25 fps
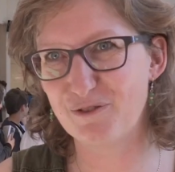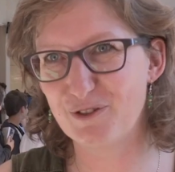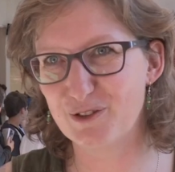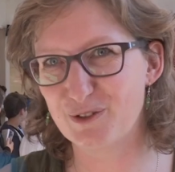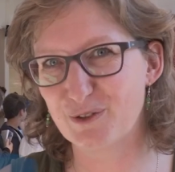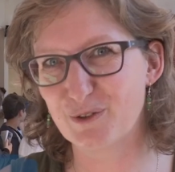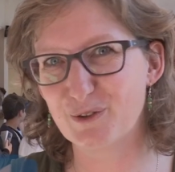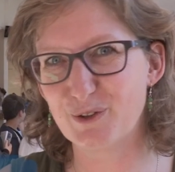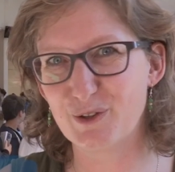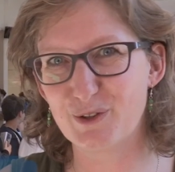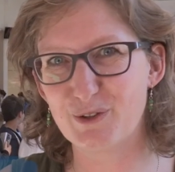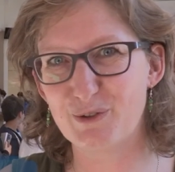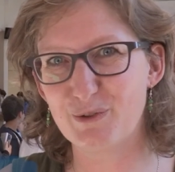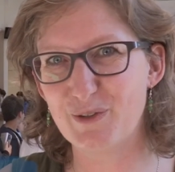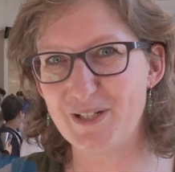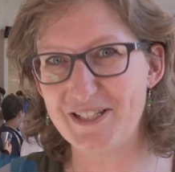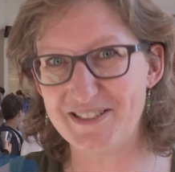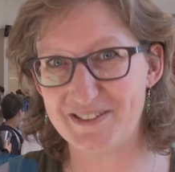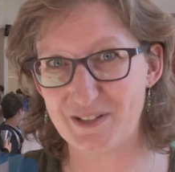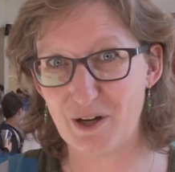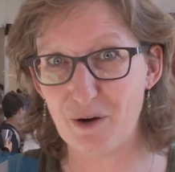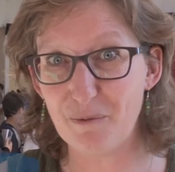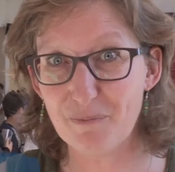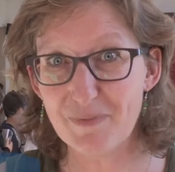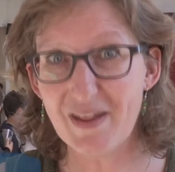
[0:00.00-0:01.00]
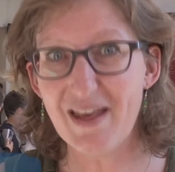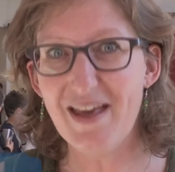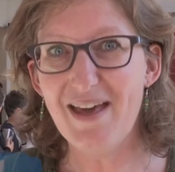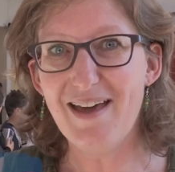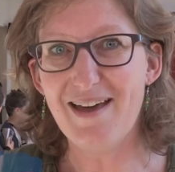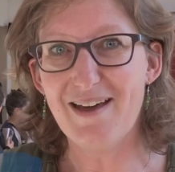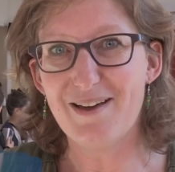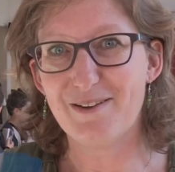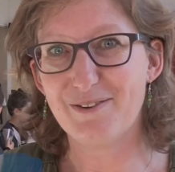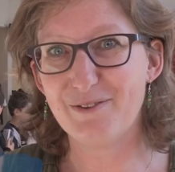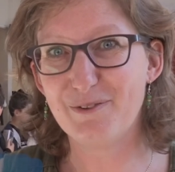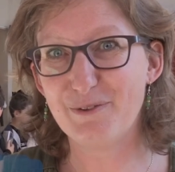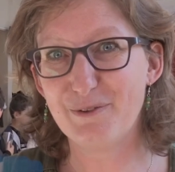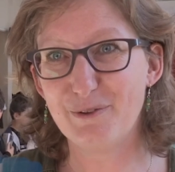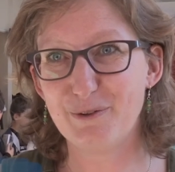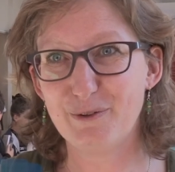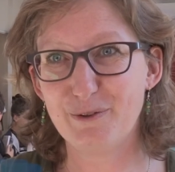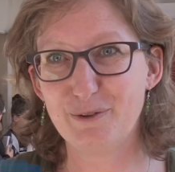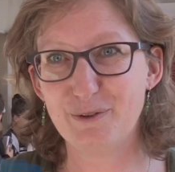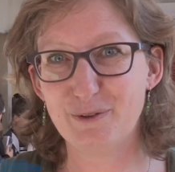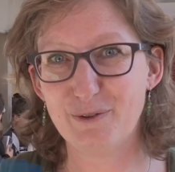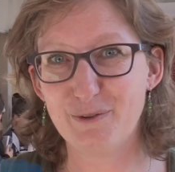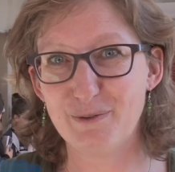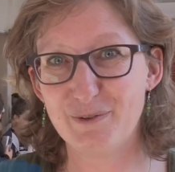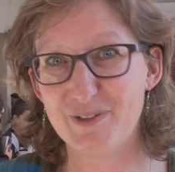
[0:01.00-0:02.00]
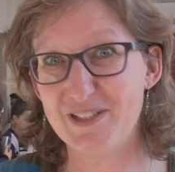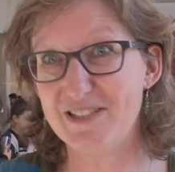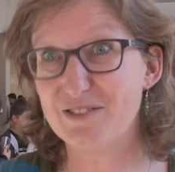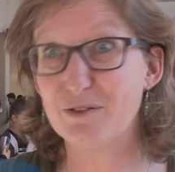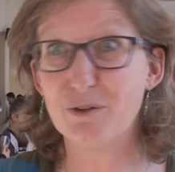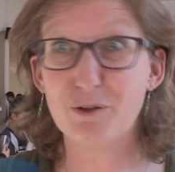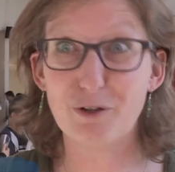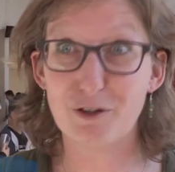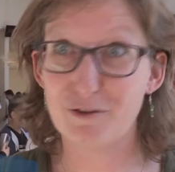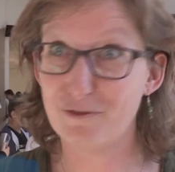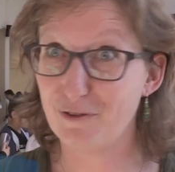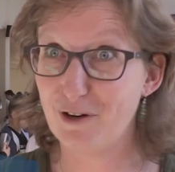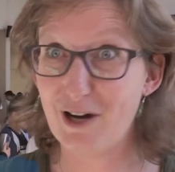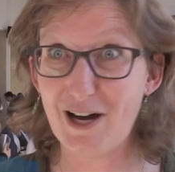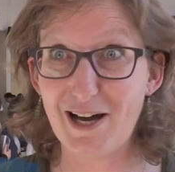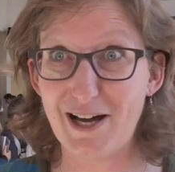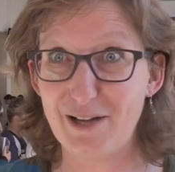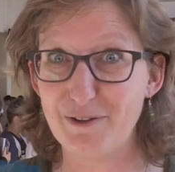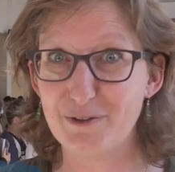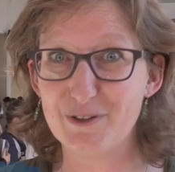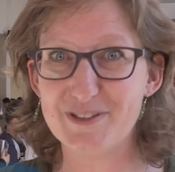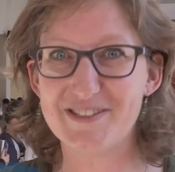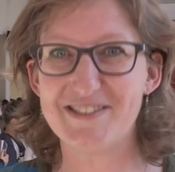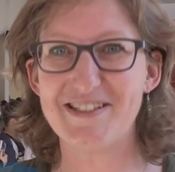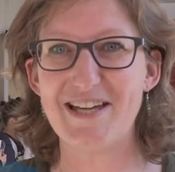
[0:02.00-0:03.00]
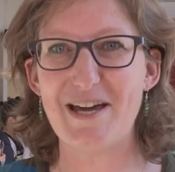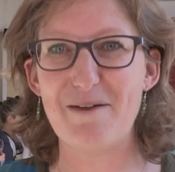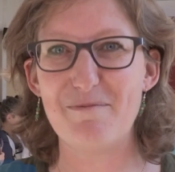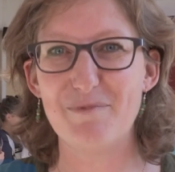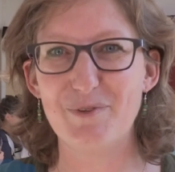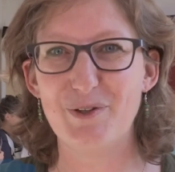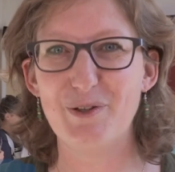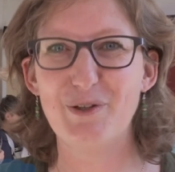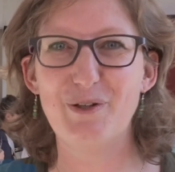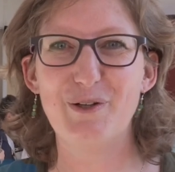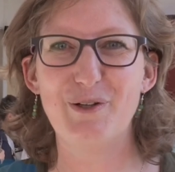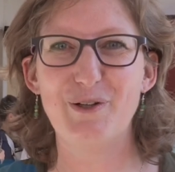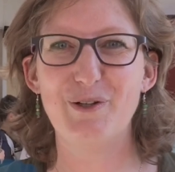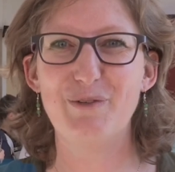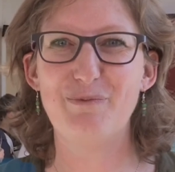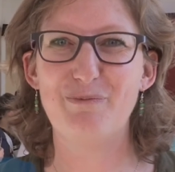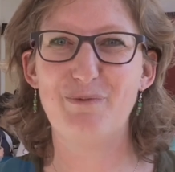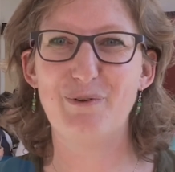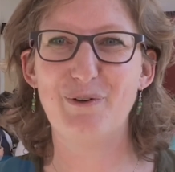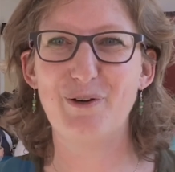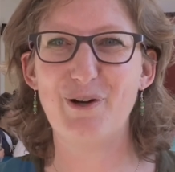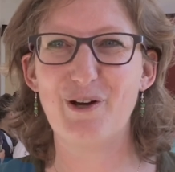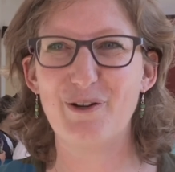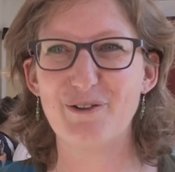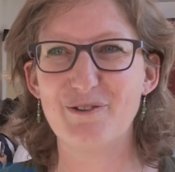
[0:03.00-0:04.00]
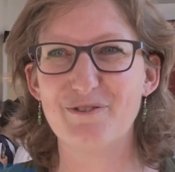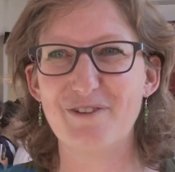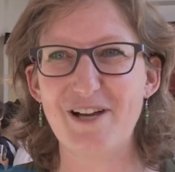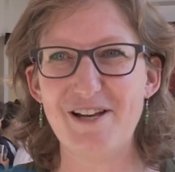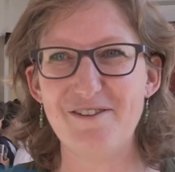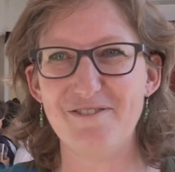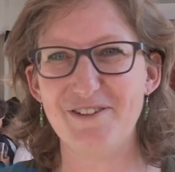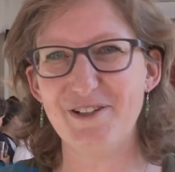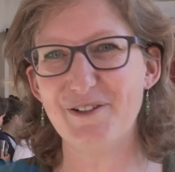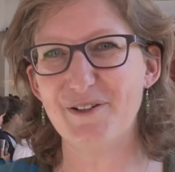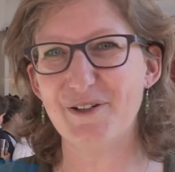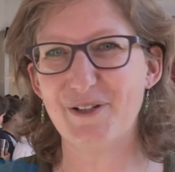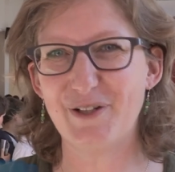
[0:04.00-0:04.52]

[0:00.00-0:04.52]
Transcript: faisons euh, tous les ans. Nous disons au revoir à nos CM2 pour leur nouvelle vie au